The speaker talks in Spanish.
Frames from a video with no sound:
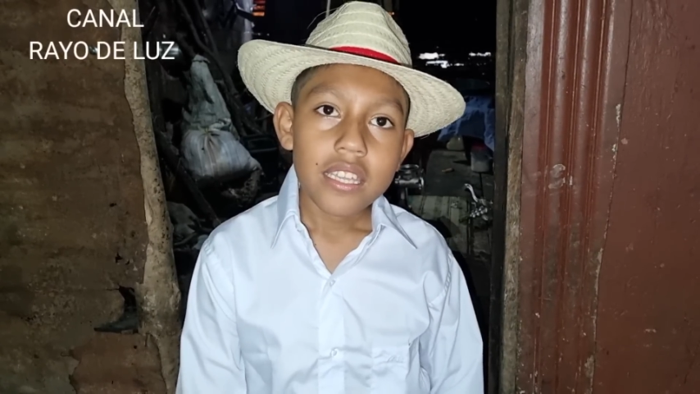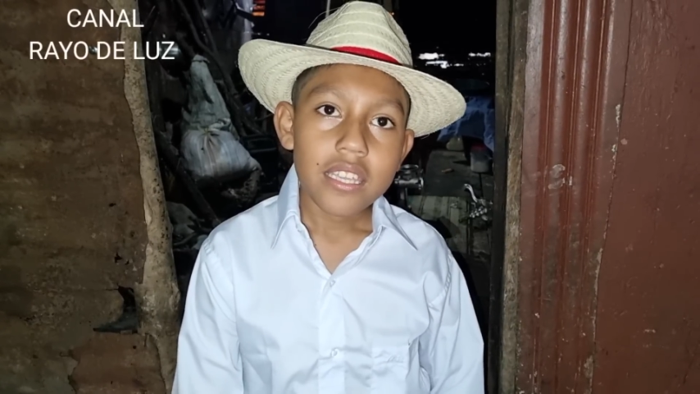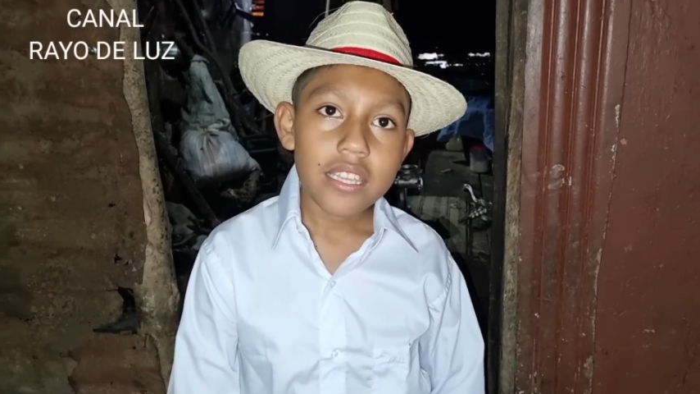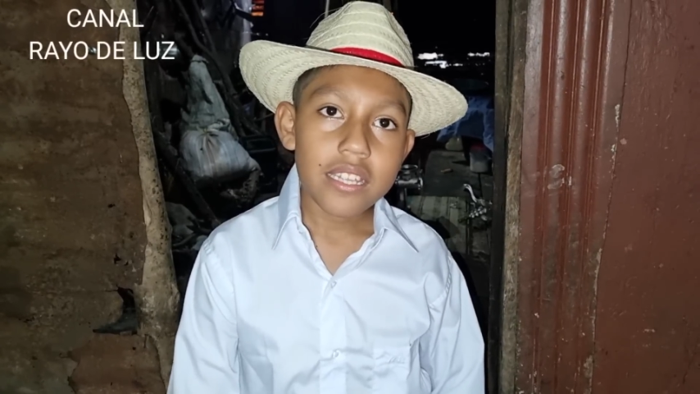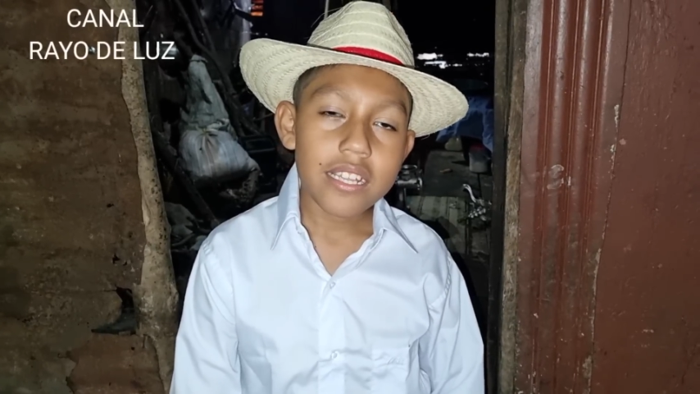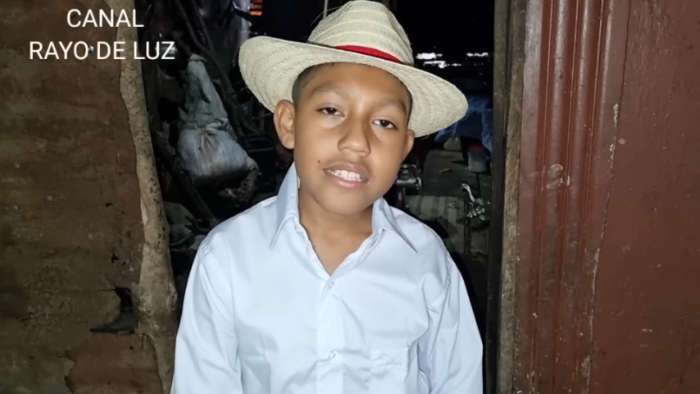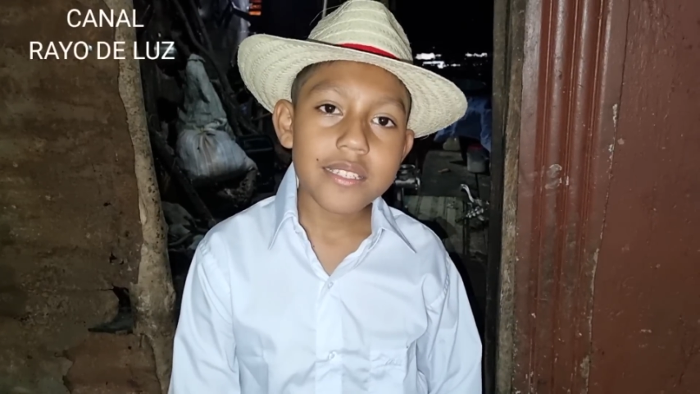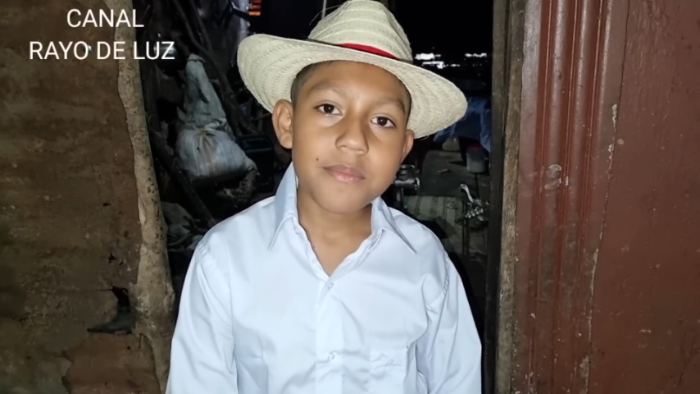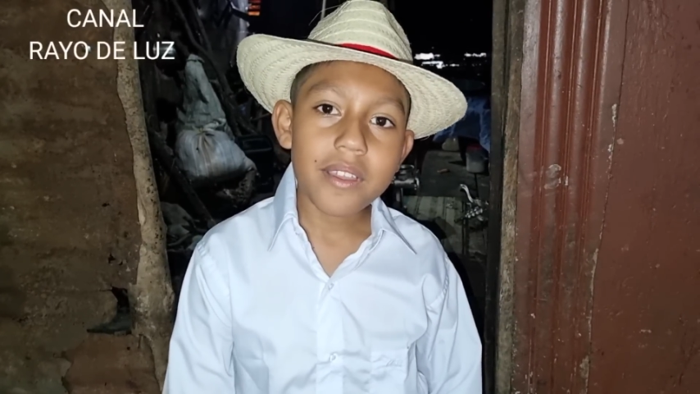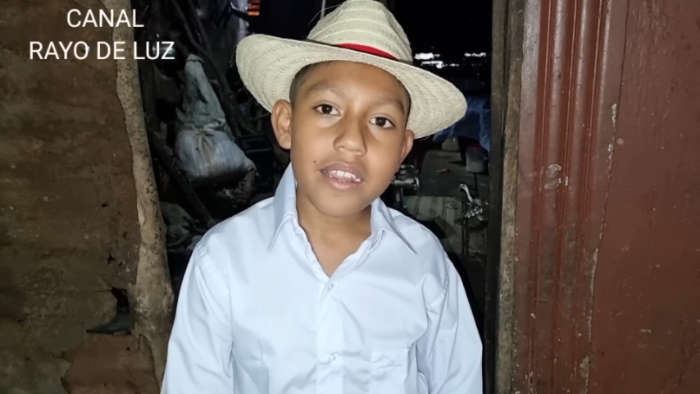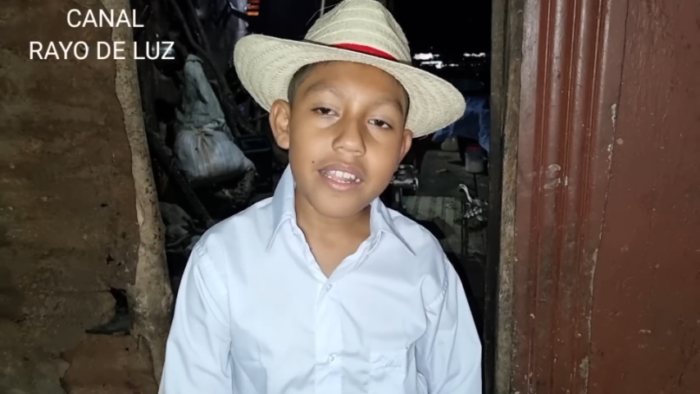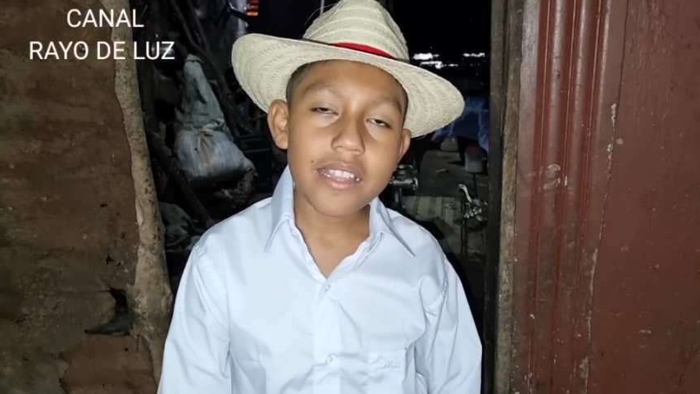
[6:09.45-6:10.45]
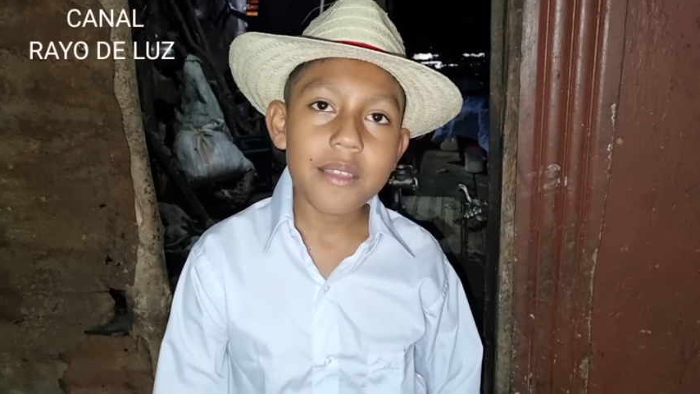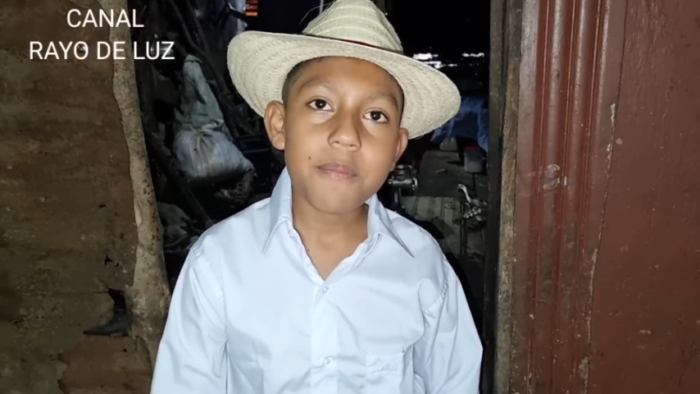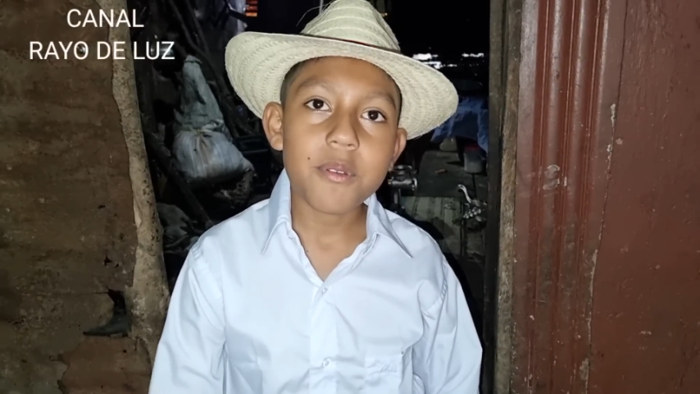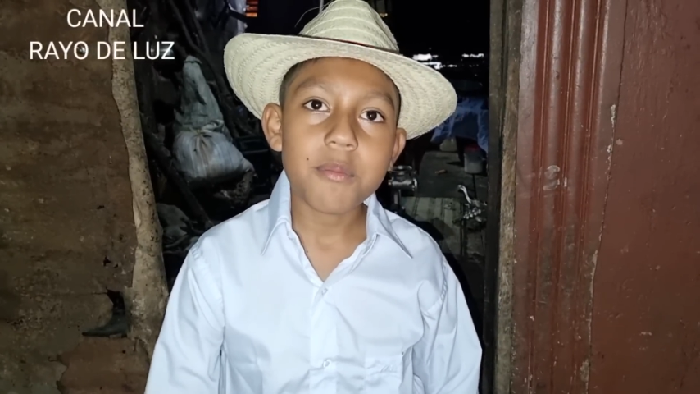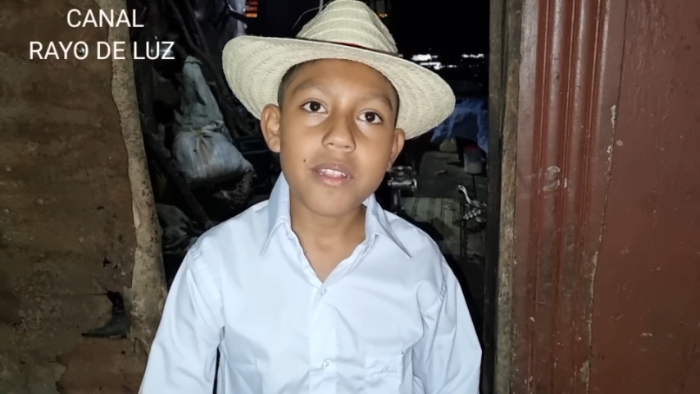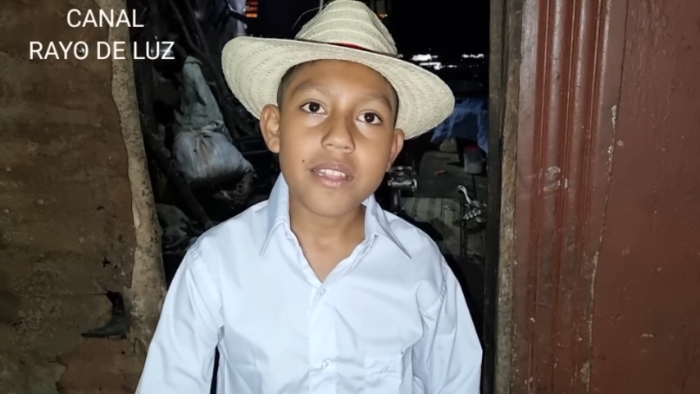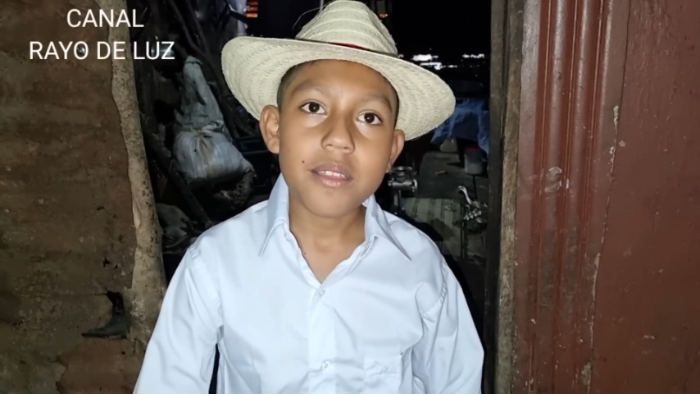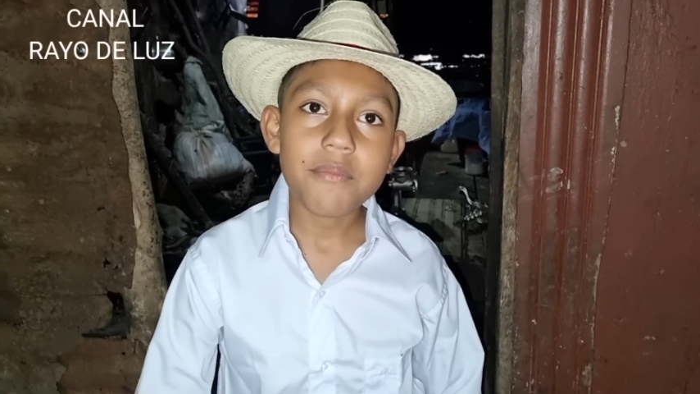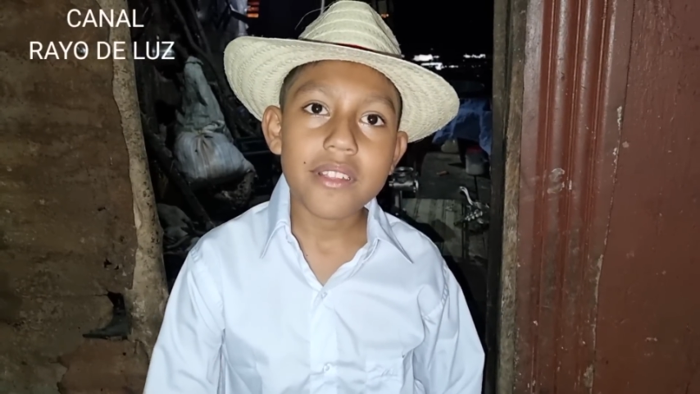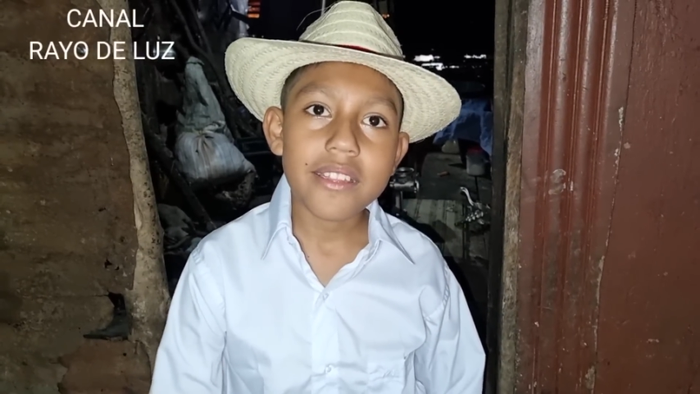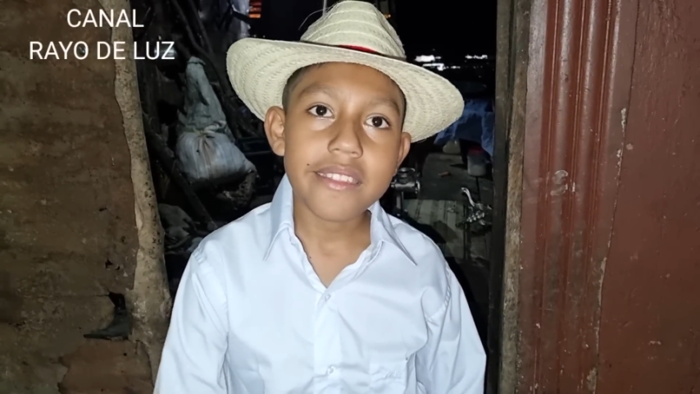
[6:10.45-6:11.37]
Y gracias Madrina por mandarme el